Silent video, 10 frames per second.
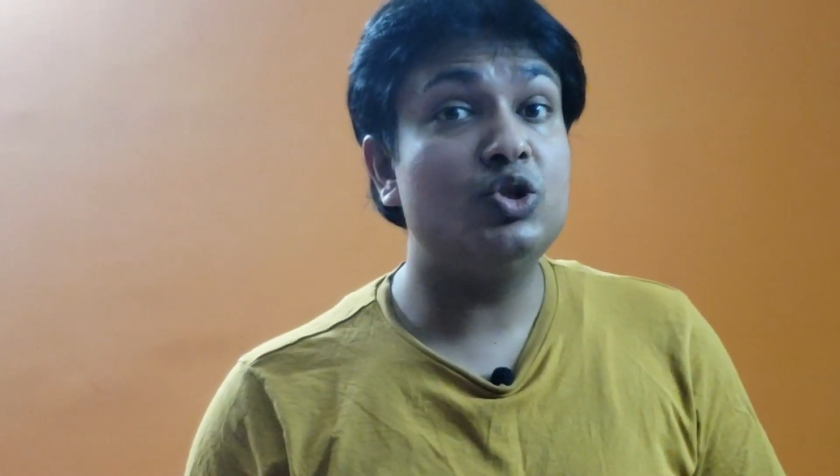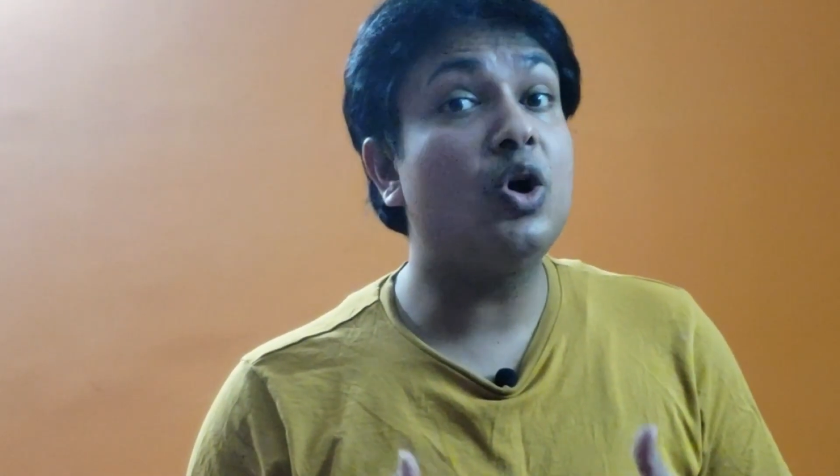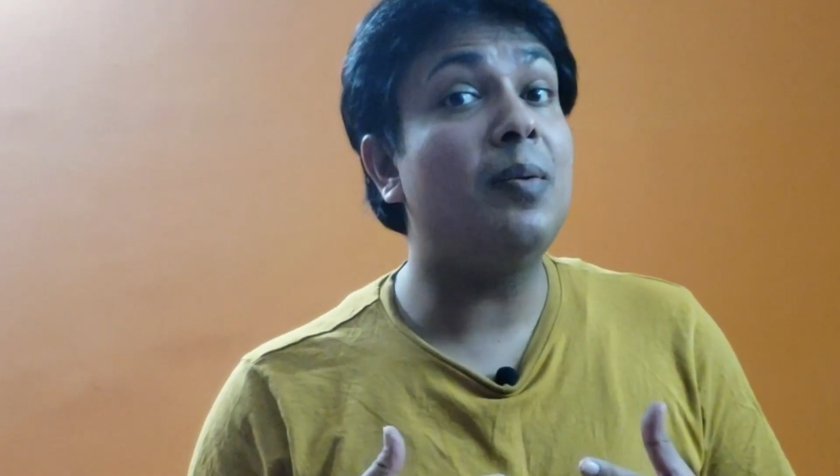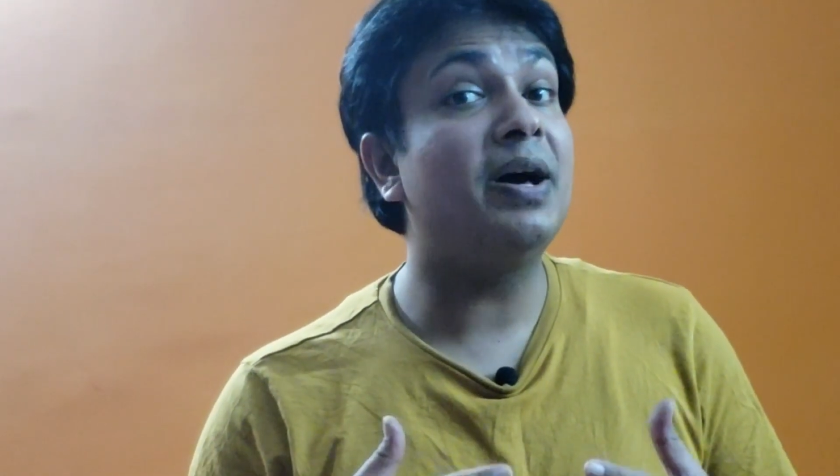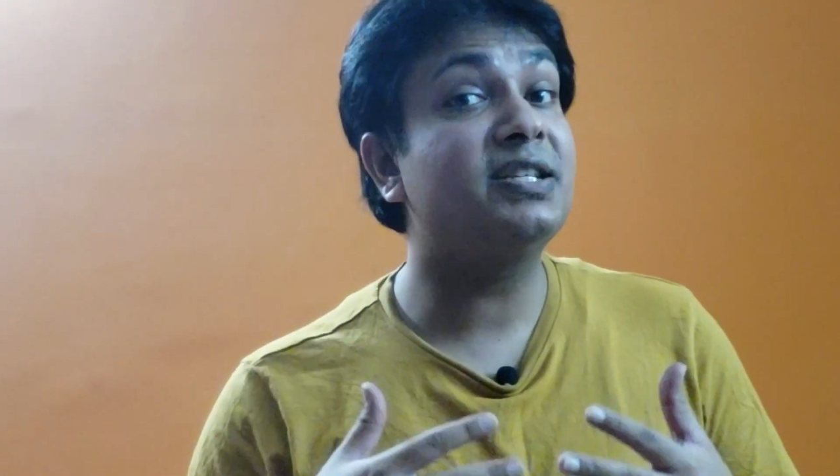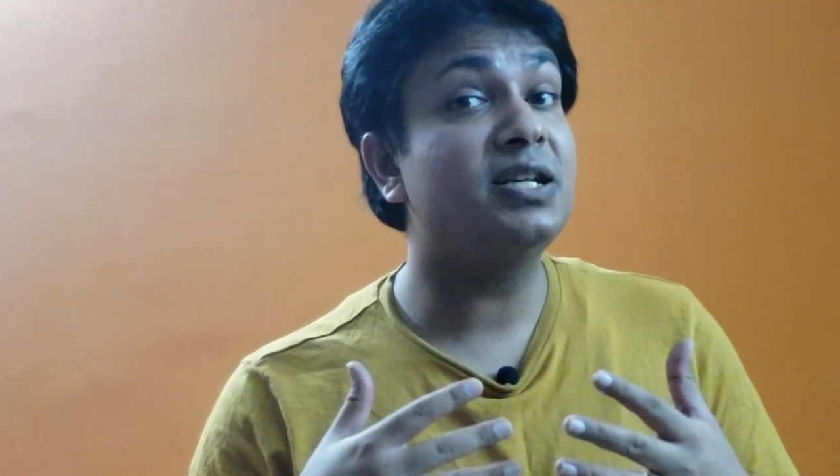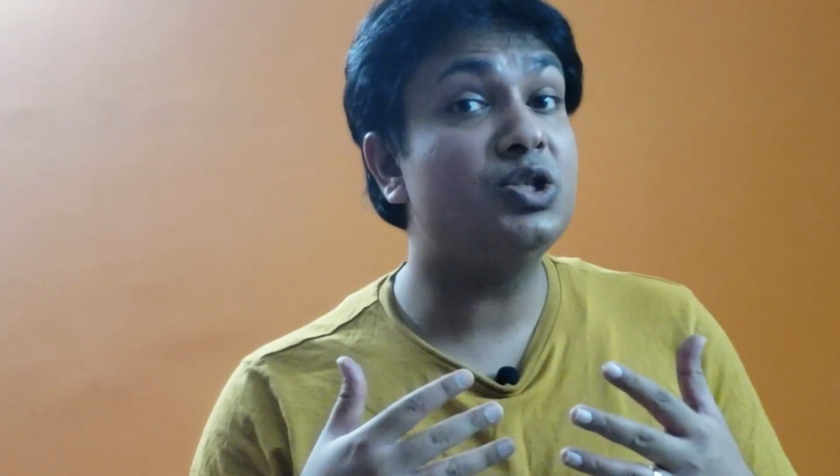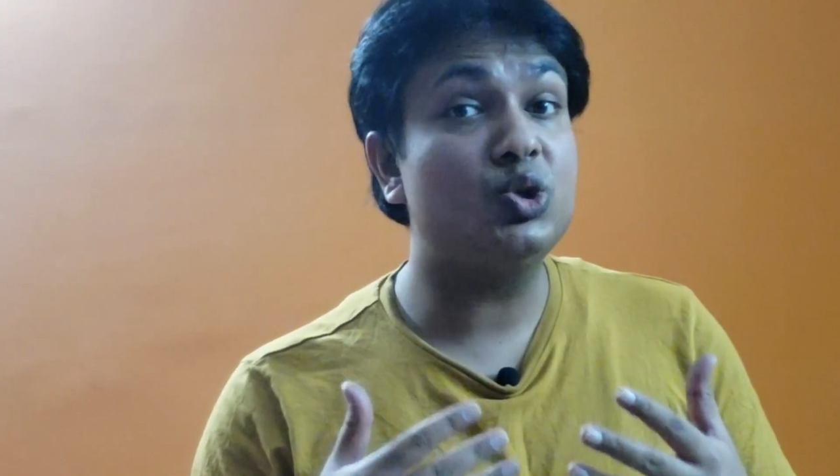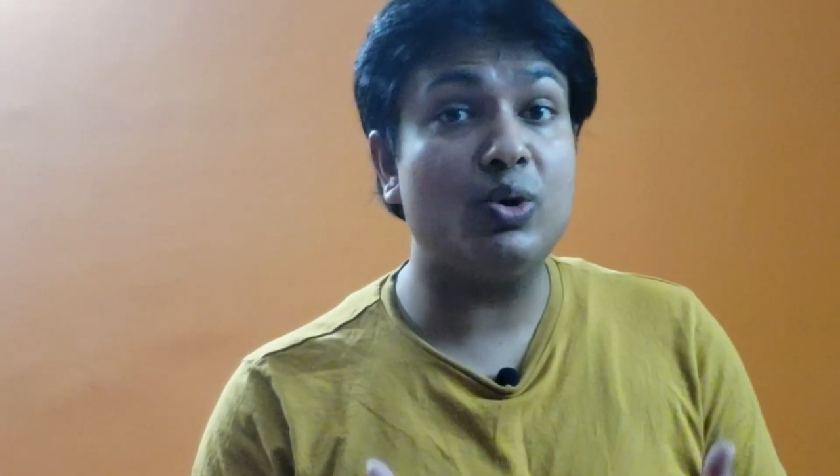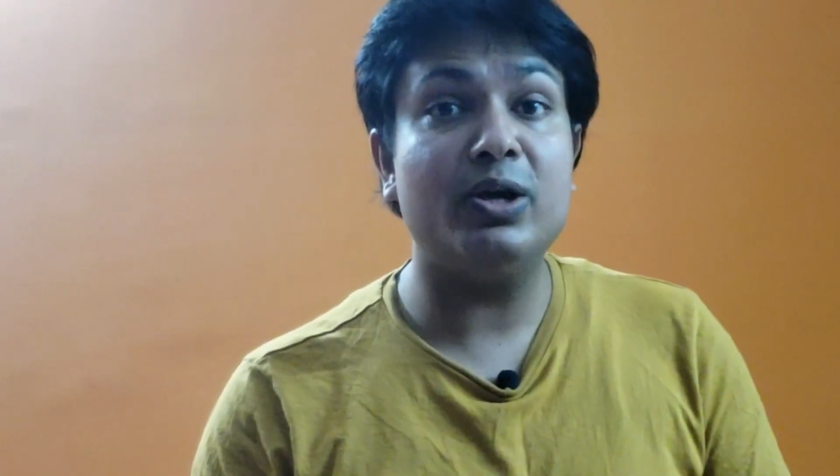जो हमारे साथ
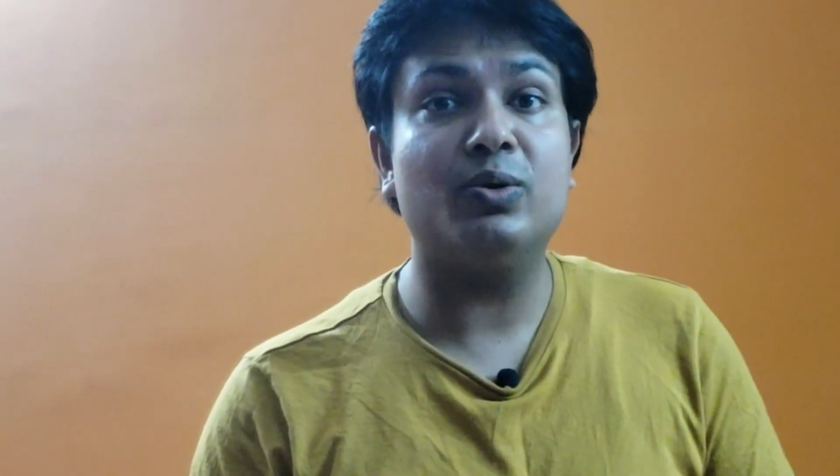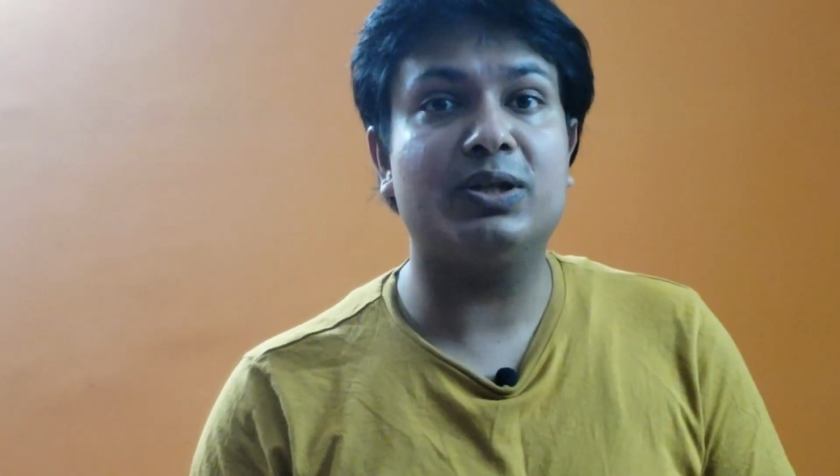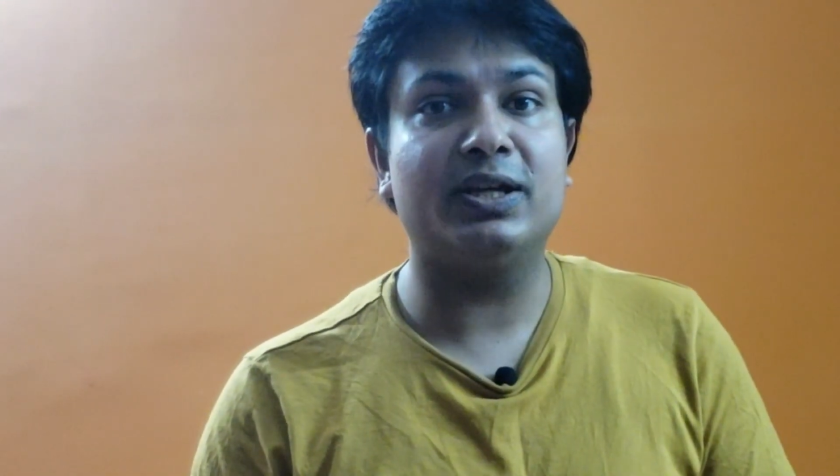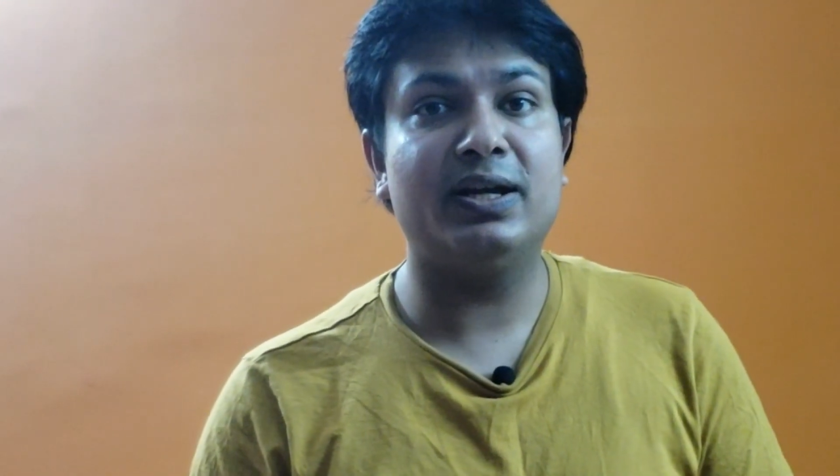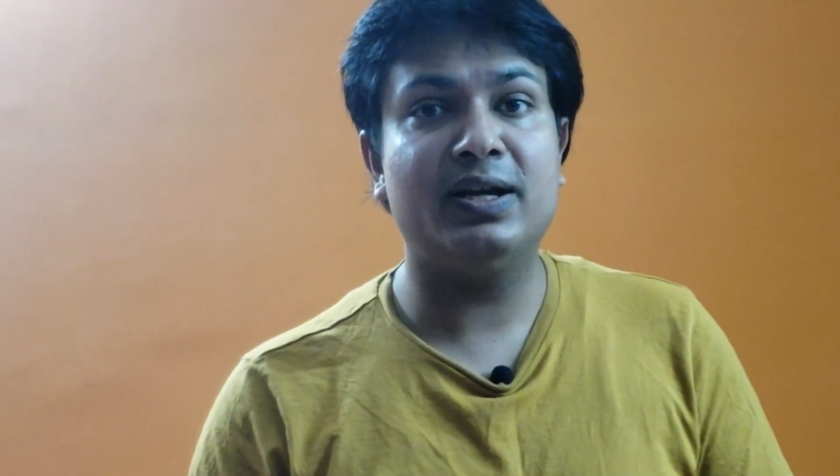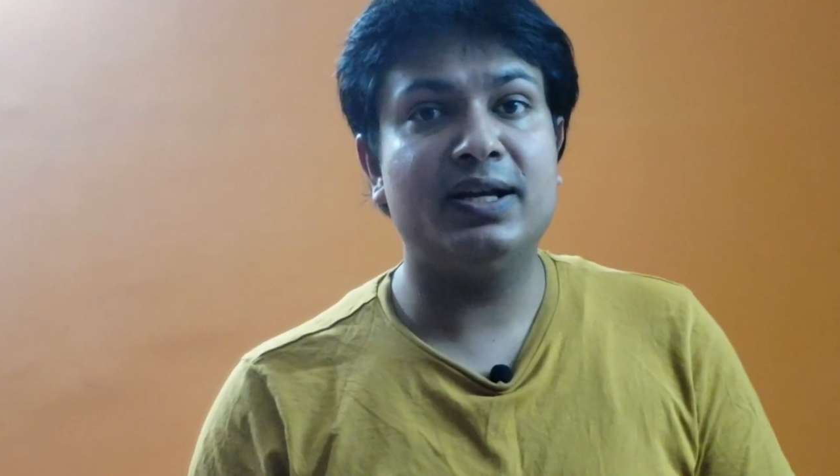जुड़े होते हैं